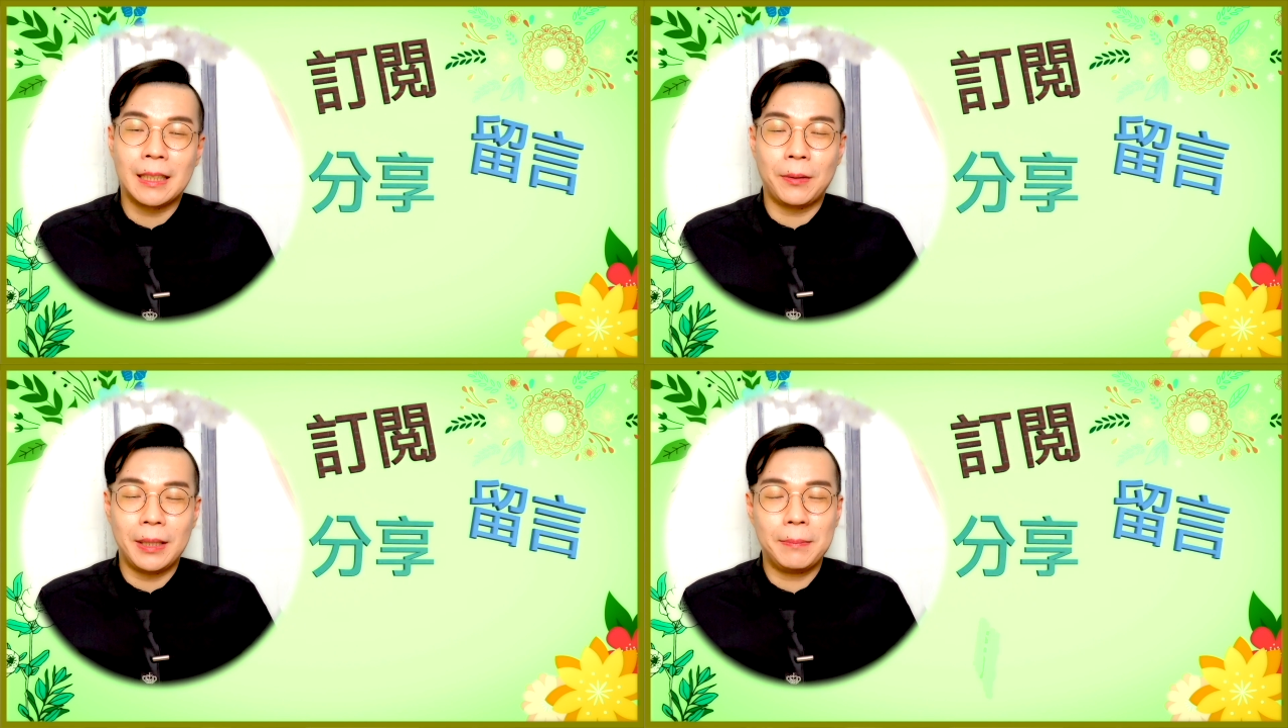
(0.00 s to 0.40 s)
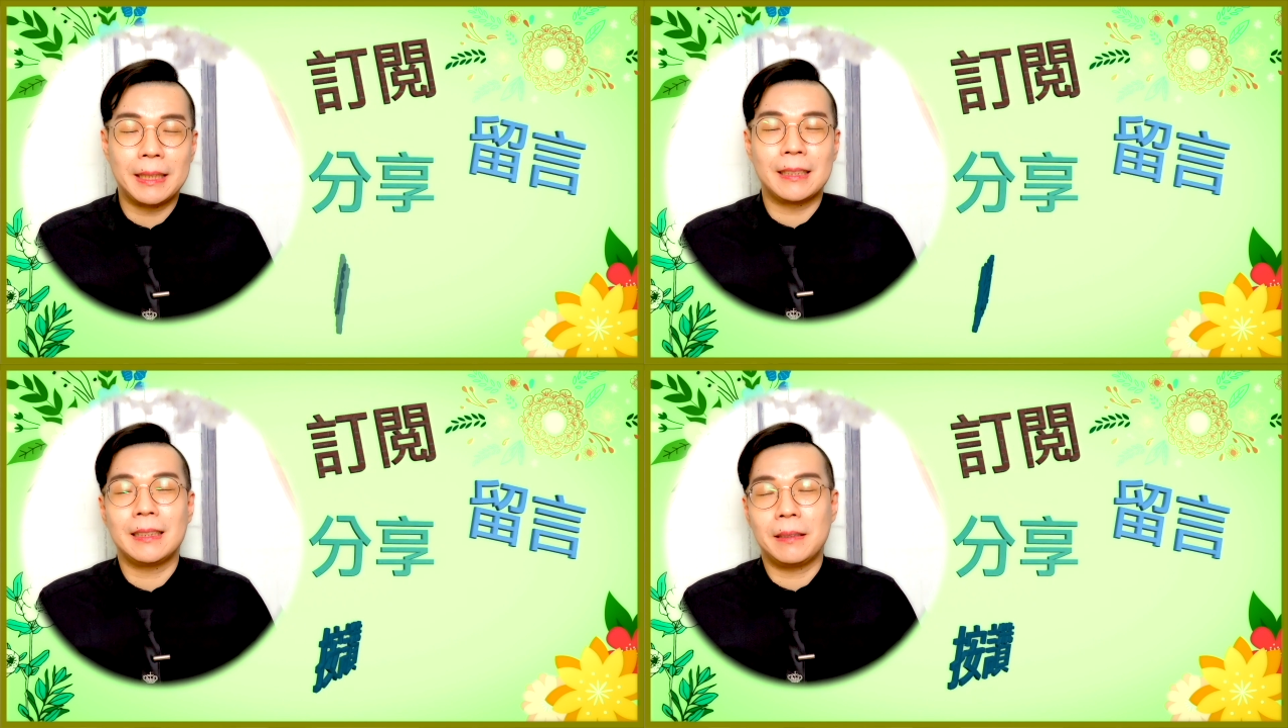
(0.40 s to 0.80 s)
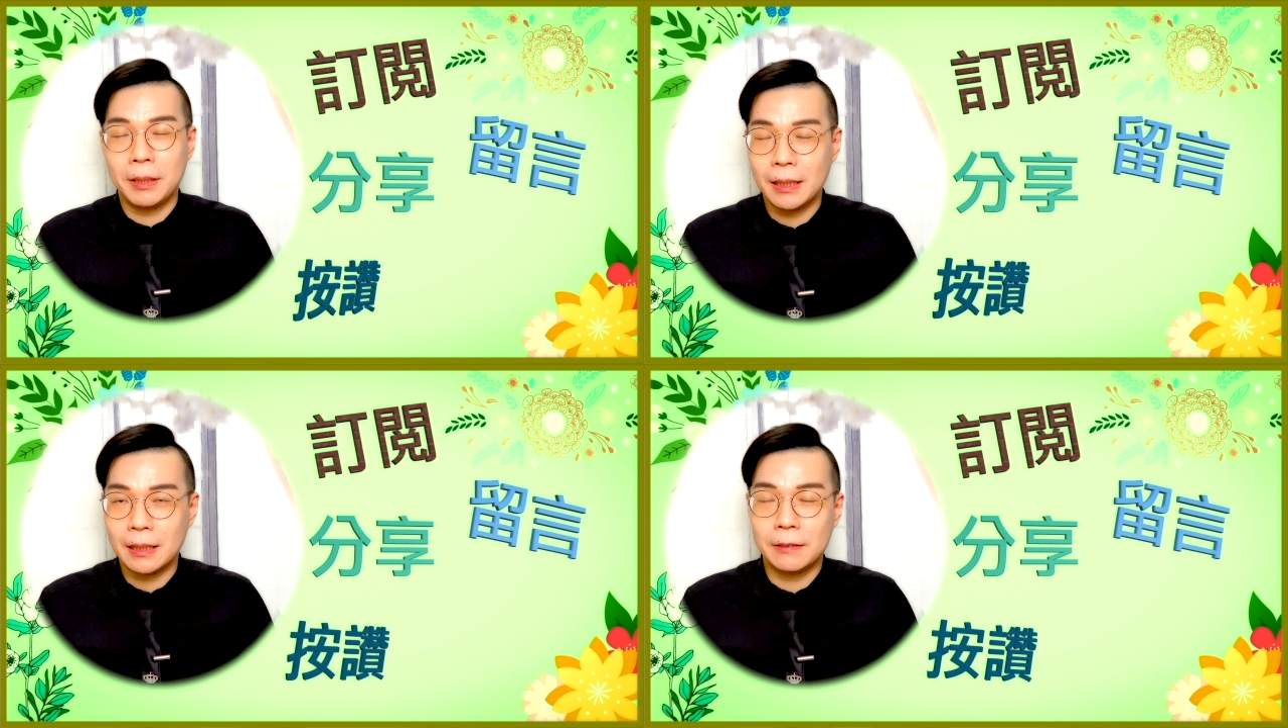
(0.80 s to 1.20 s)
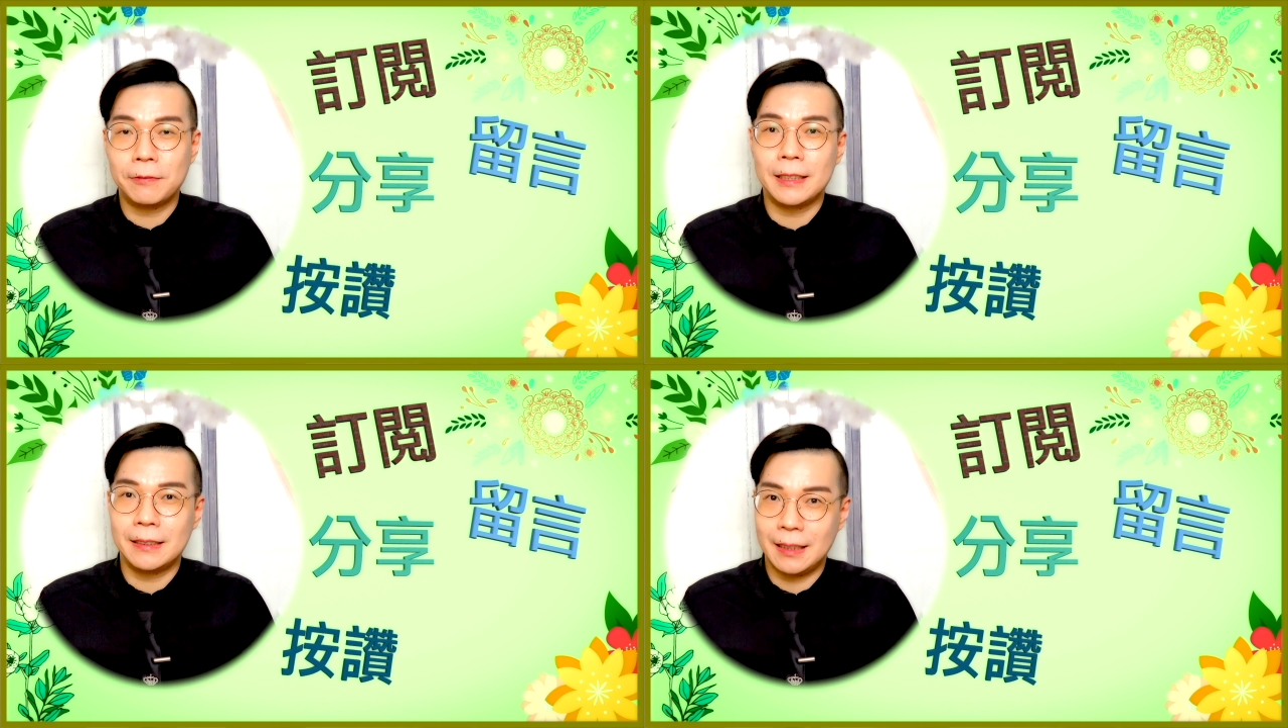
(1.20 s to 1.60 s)
也欢迎你把这支影片呢
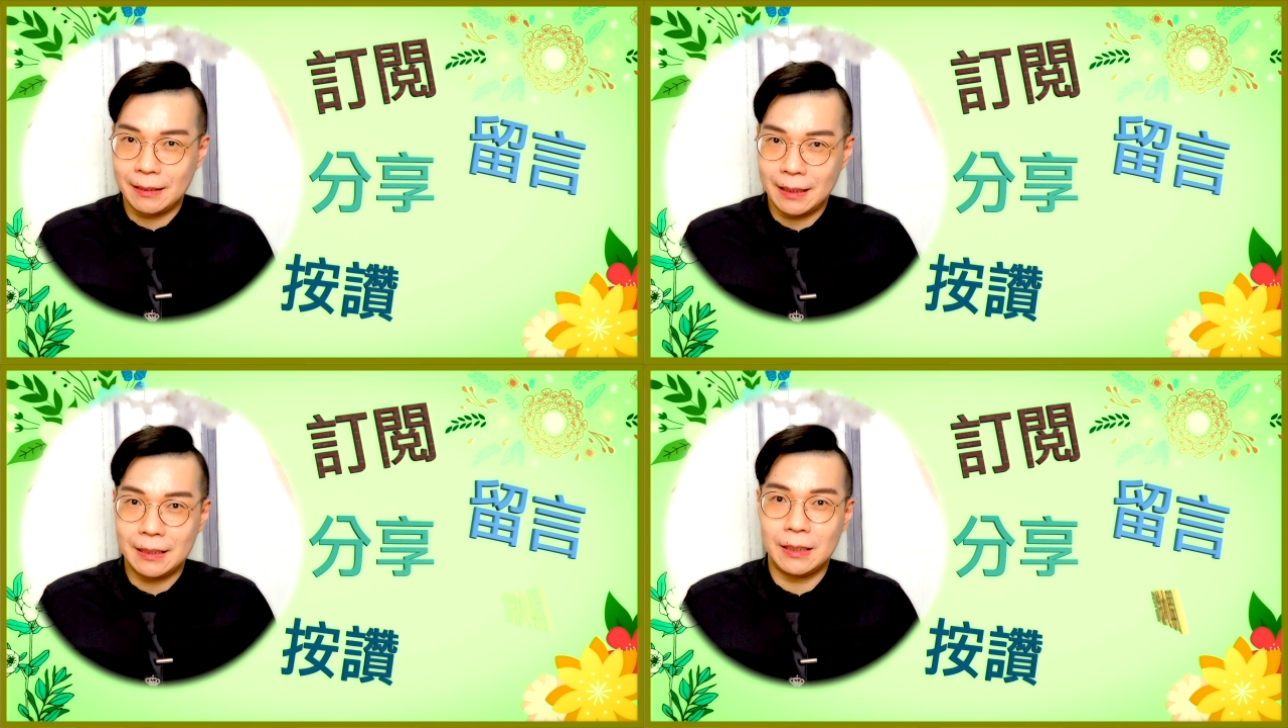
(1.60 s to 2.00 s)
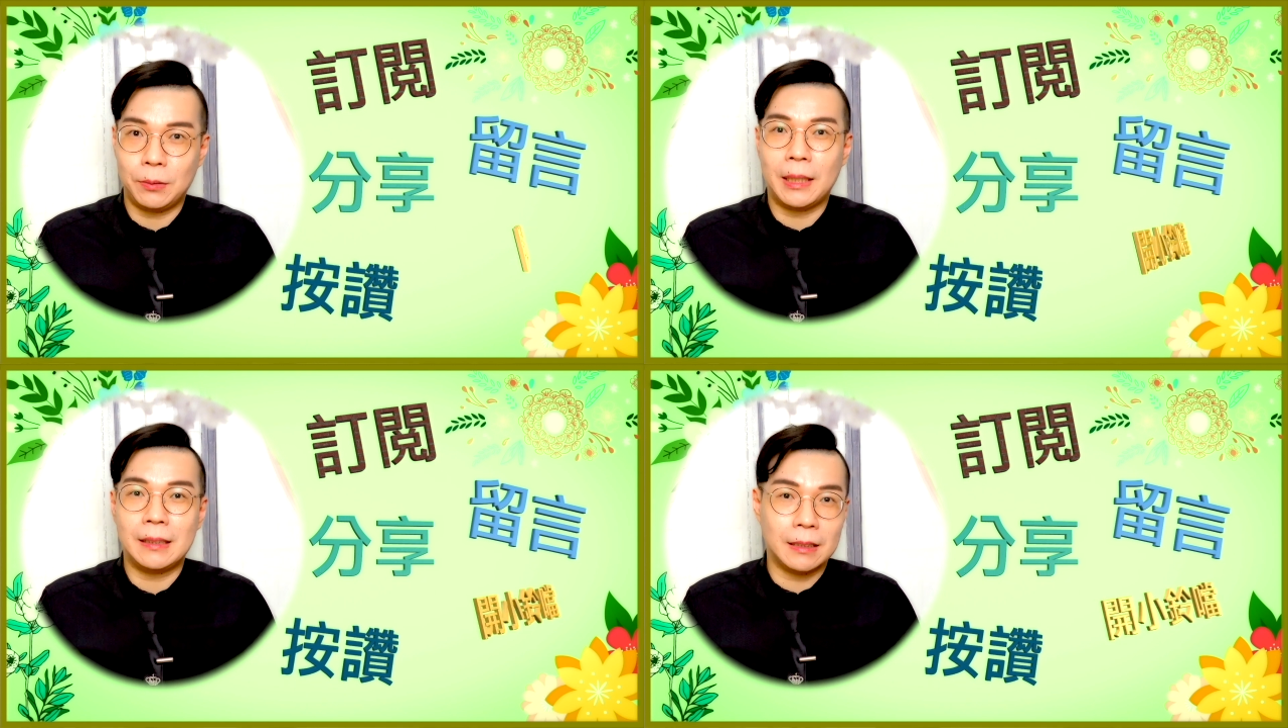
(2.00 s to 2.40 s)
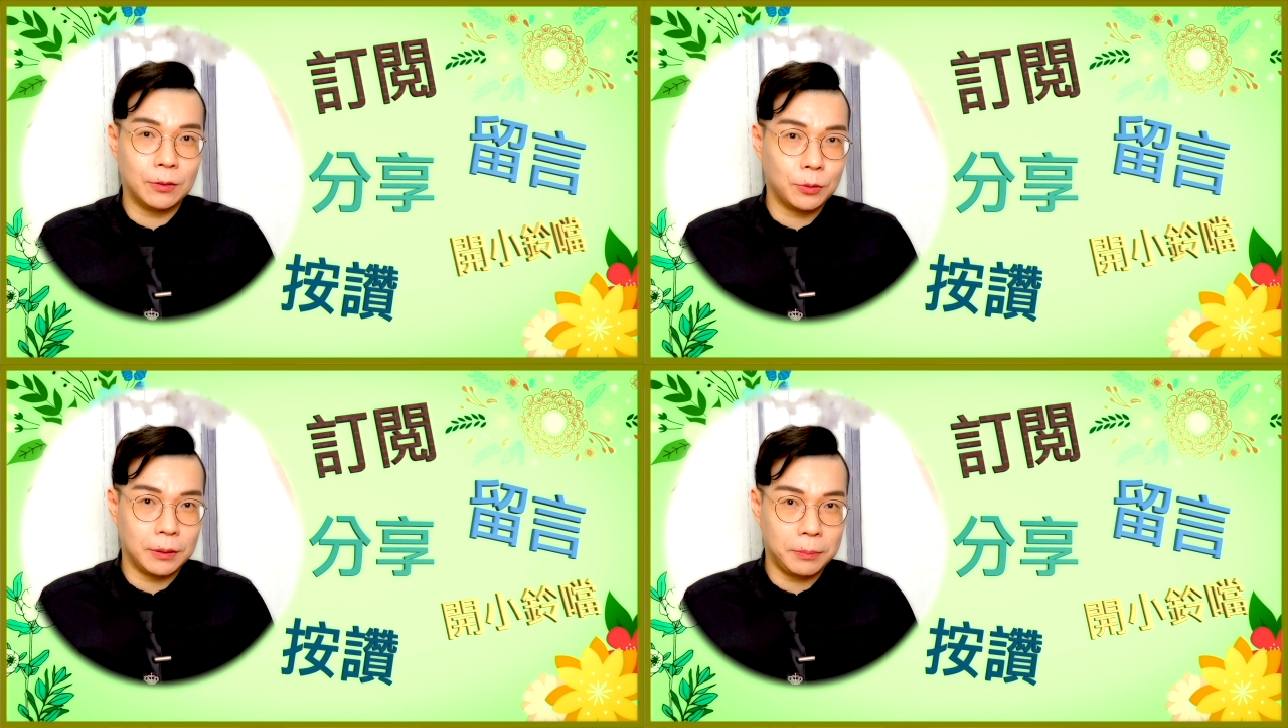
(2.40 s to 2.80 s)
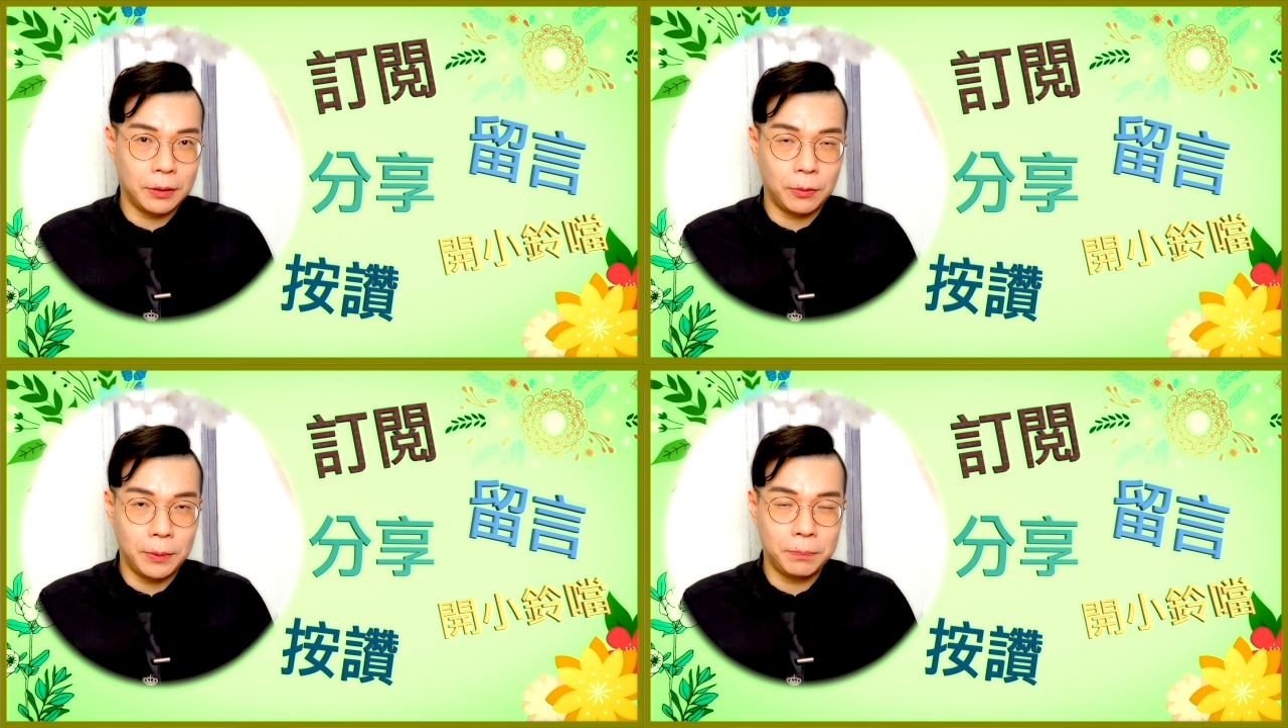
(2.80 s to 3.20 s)
分享给喜欢星座的
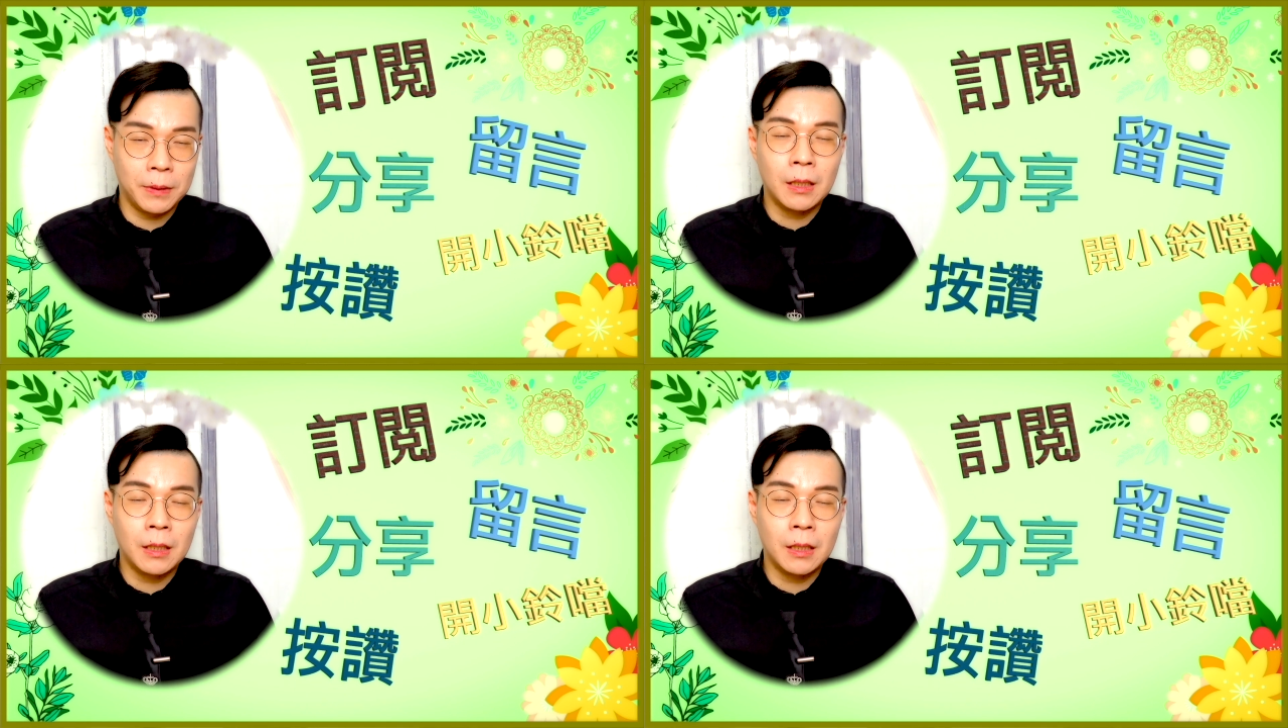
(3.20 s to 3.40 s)
朋友们。